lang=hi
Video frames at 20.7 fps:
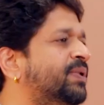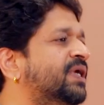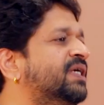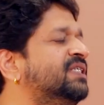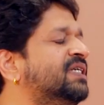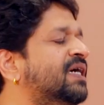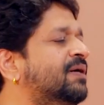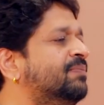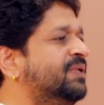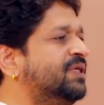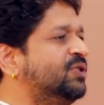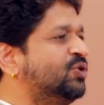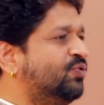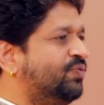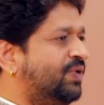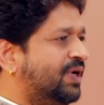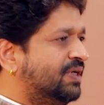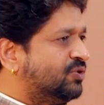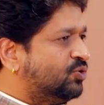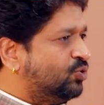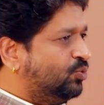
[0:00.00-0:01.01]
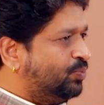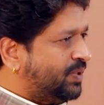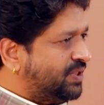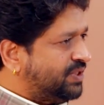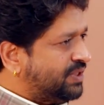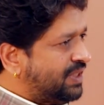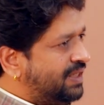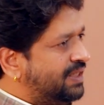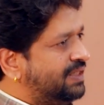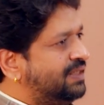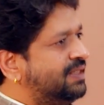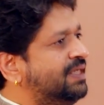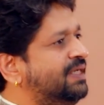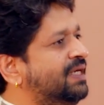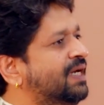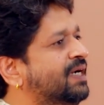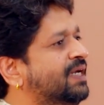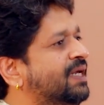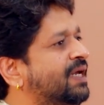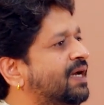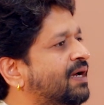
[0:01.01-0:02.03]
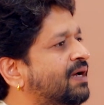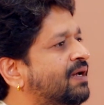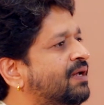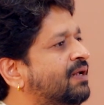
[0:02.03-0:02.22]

प्रजा में जो वास्तु प्रचलित किया गया